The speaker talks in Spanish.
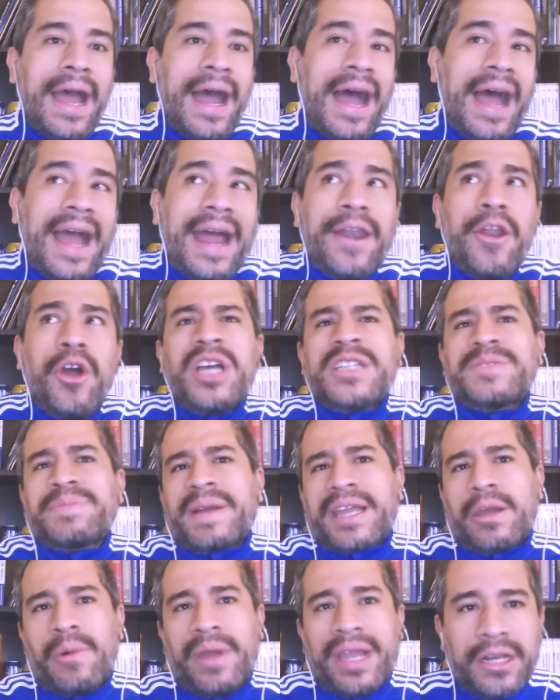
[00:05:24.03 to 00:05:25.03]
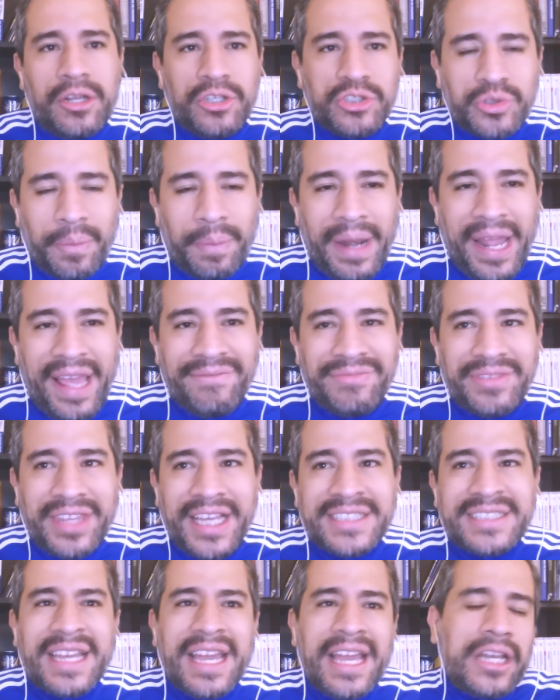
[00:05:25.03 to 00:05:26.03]
Ah, no, es para que jueguen los
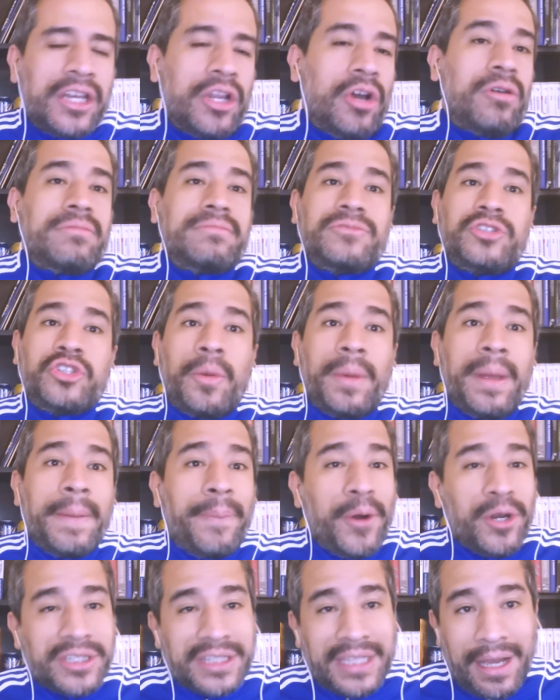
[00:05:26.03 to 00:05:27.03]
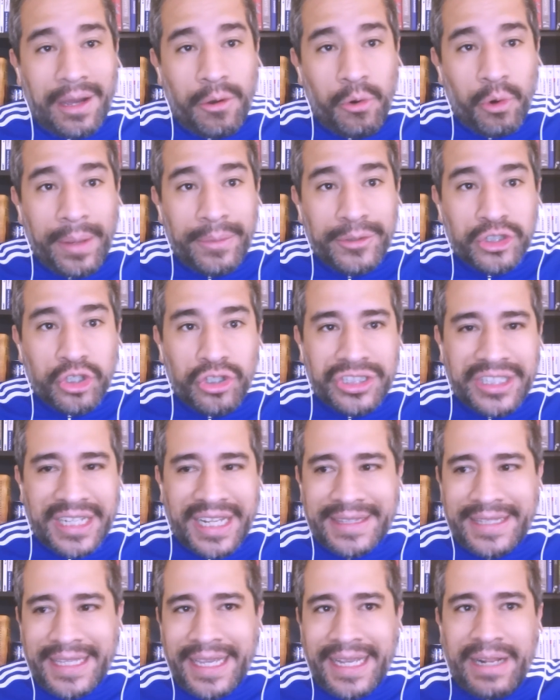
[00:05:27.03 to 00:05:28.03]
suplentes. No, no me importa. Juguemos
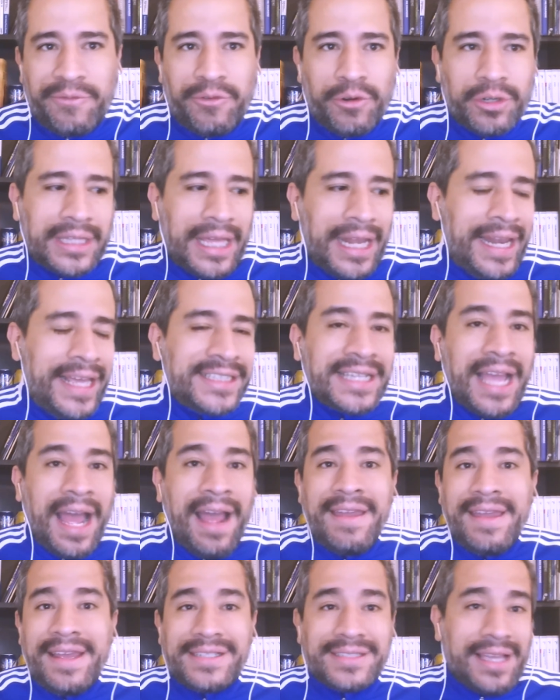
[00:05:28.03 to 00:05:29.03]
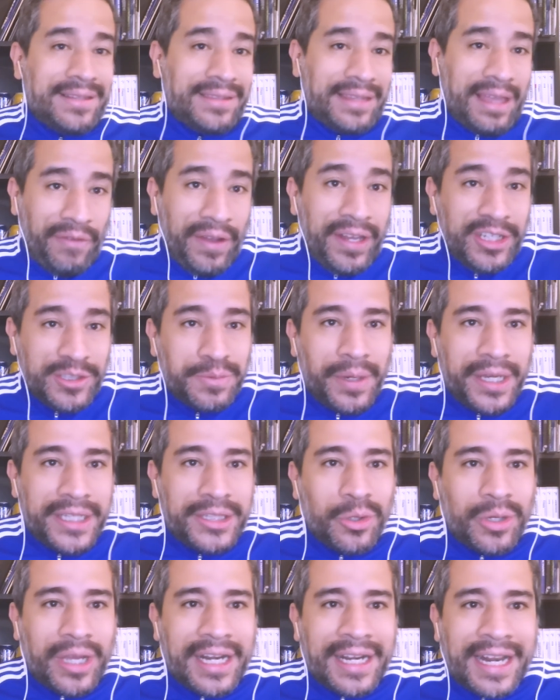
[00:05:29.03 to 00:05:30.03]
contra Tigre, Fortaleza, Santa Fe, nos puede
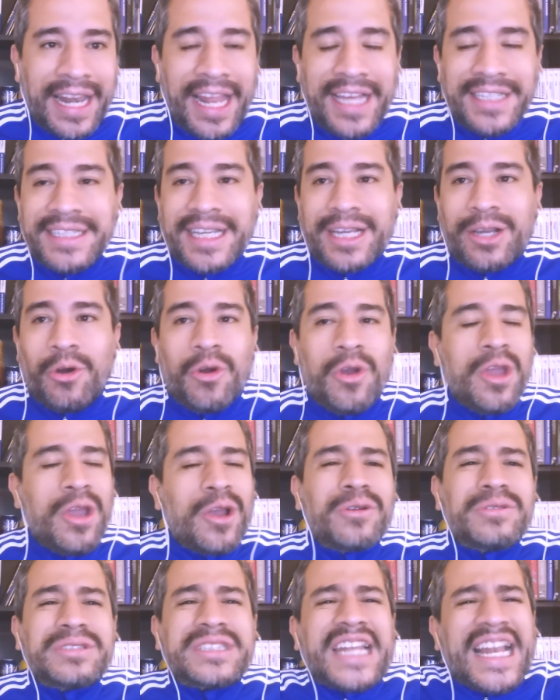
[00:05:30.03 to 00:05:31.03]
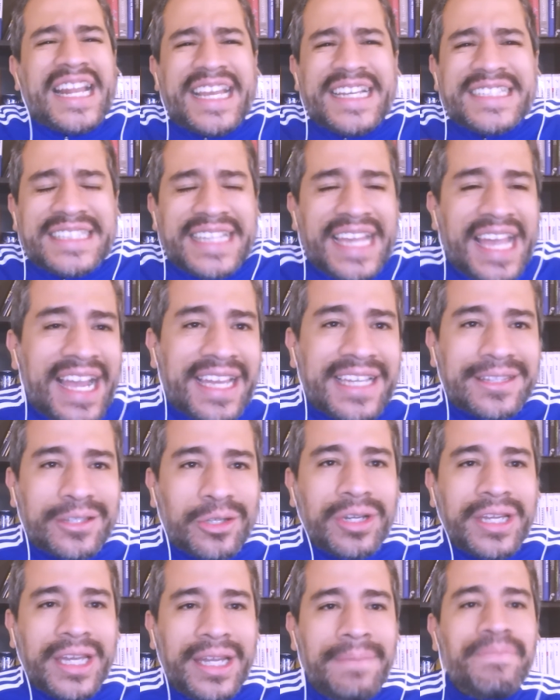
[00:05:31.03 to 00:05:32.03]
tocar clásico. Contra el que sea que
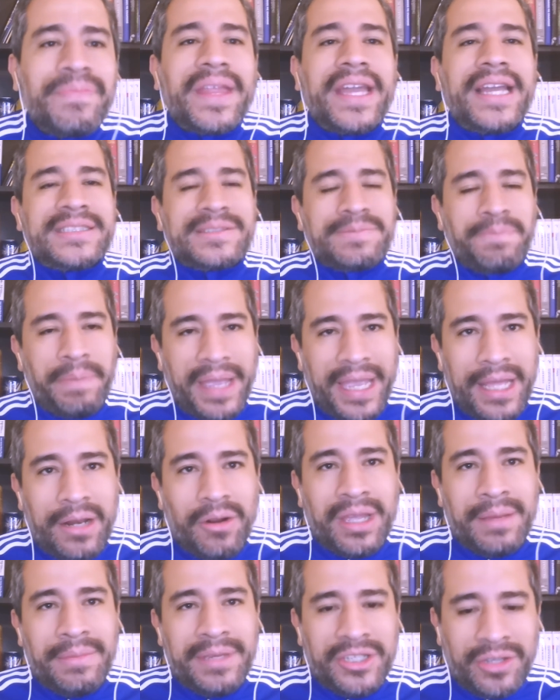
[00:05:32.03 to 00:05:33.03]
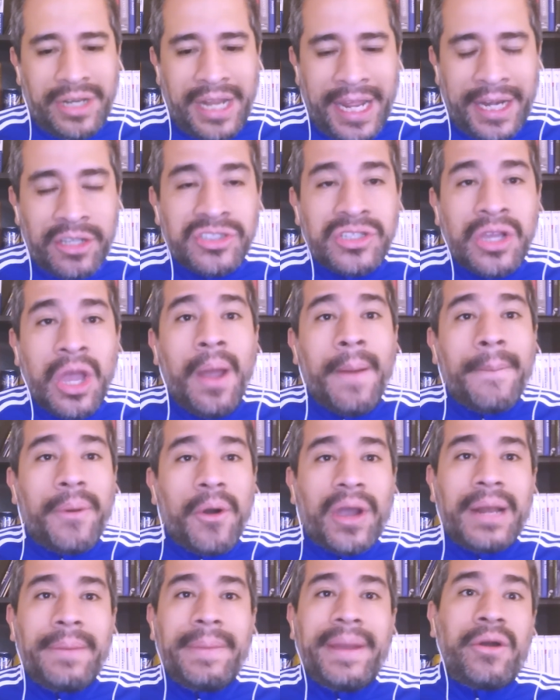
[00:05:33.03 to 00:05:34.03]
toque, espero que Millonarios
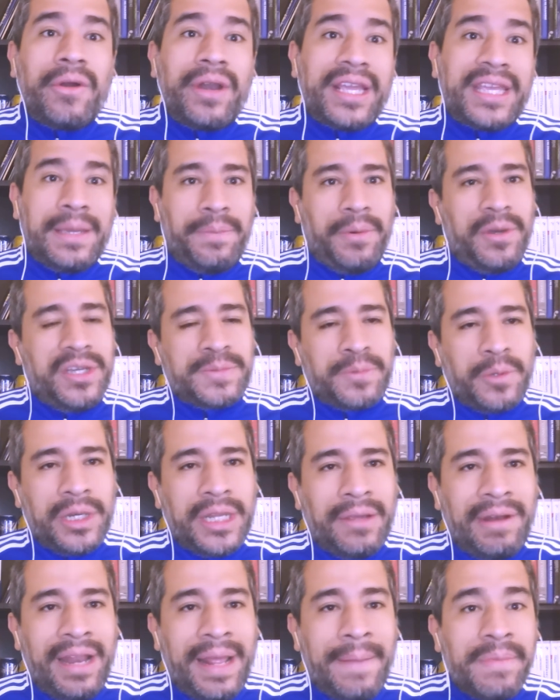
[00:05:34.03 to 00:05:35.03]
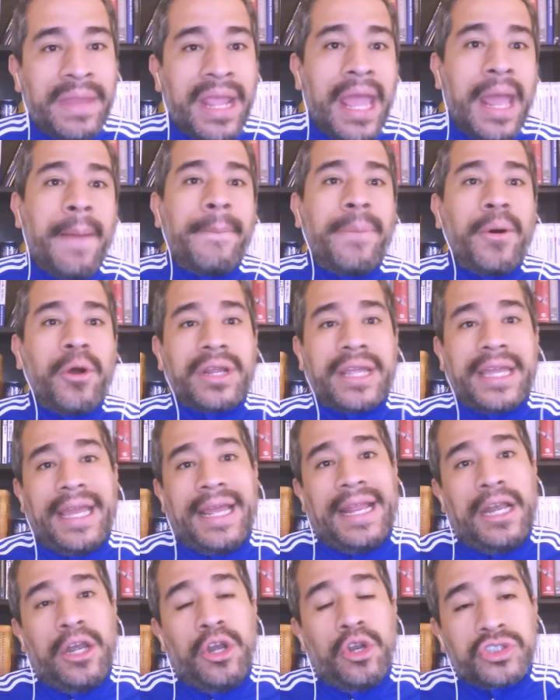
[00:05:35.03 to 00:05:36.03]
ponga el mejor equipo disponible,
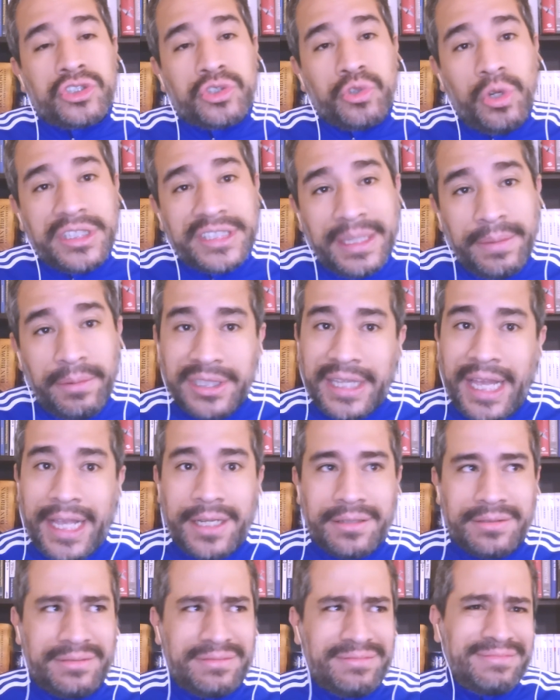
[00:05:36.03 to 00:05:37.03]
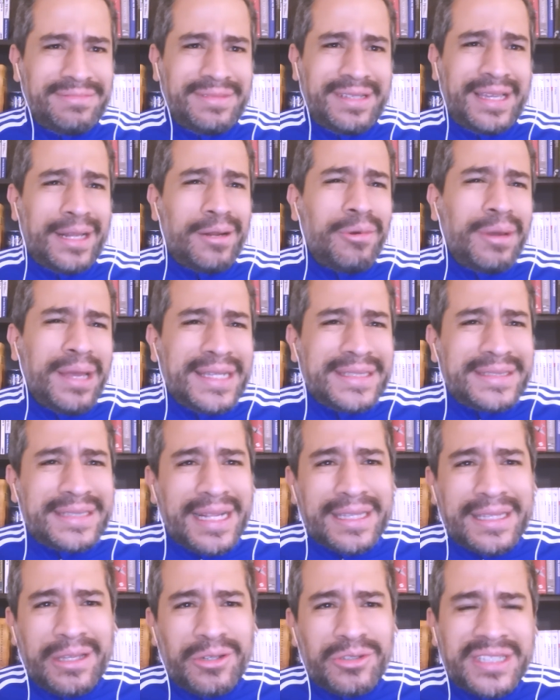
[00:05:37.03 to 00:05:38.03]
porque los últimos años, creo que
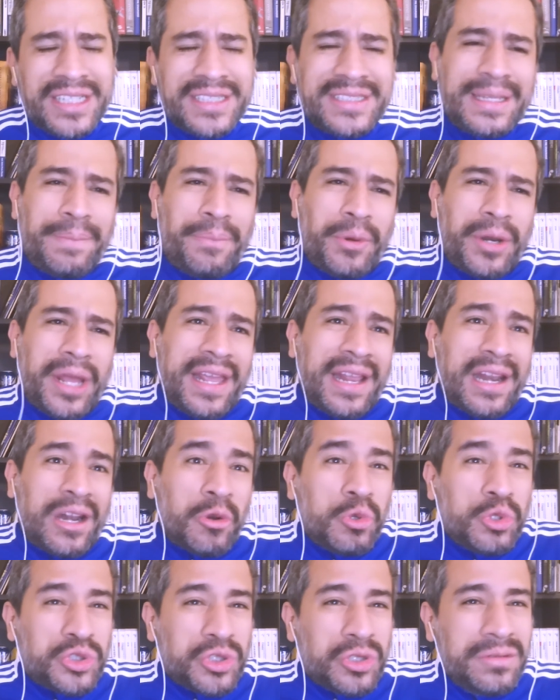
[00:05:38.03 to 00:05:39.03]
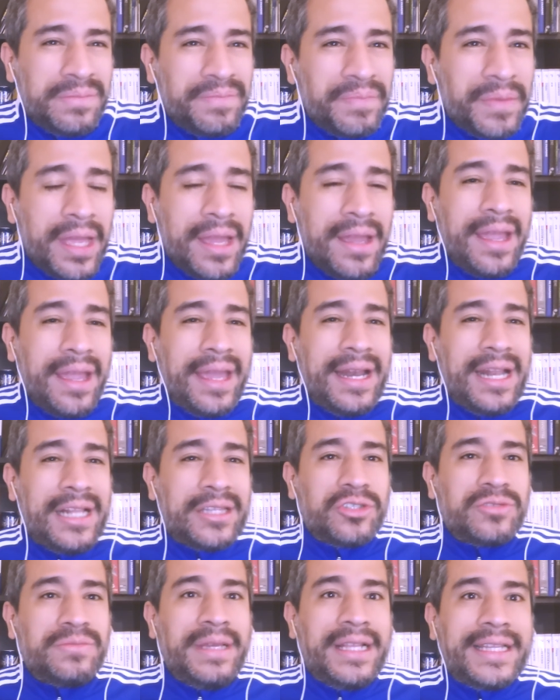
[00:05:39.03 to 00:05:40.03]
desde, desde por ahí ruso, en
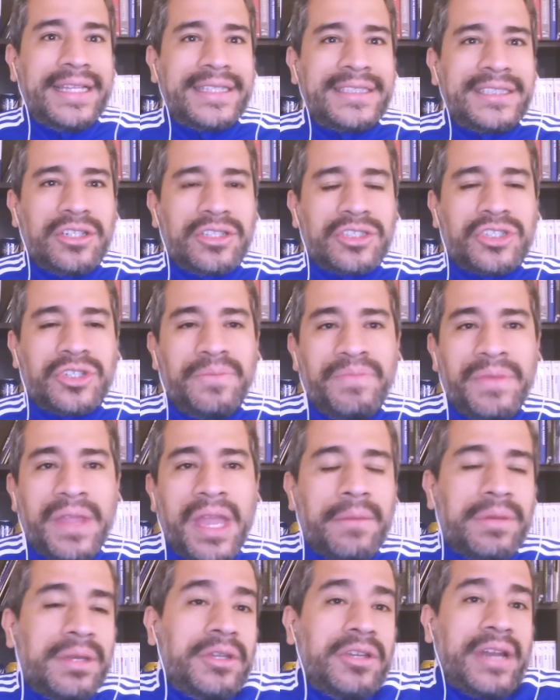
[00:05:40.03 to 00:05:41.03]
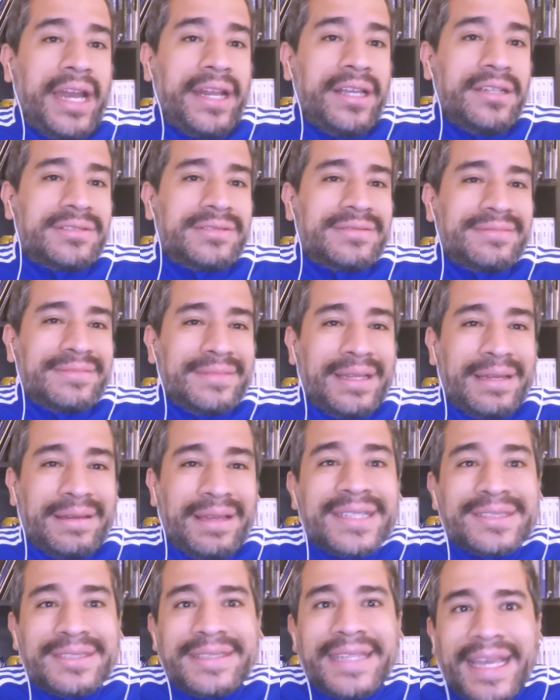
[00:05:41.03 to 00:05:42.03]
el 2018, pues Millonarios
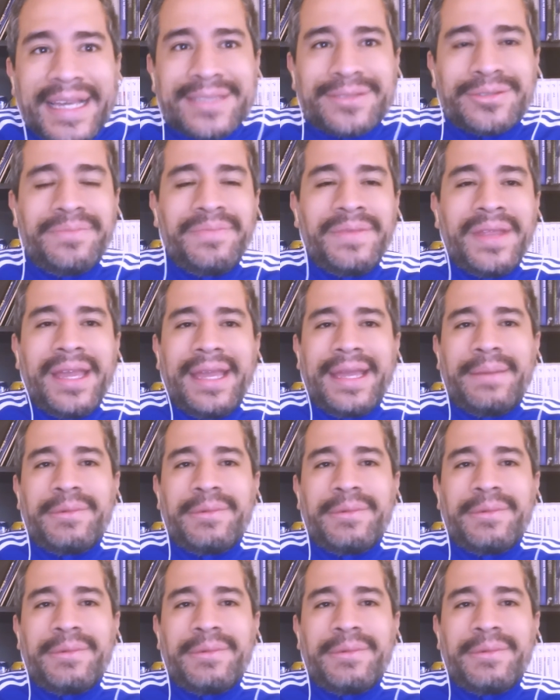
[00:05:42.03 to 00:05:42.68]
es y eso.